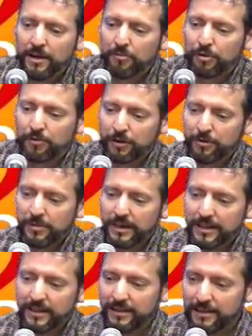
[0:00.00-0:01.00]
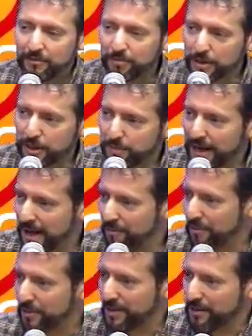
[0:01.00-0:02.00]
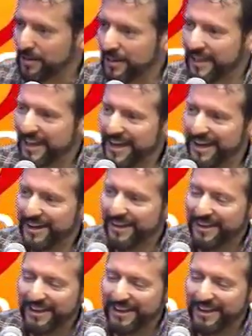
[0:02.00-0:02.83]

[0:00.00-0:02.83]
Pues bueno, Magda, pues esperamos que este día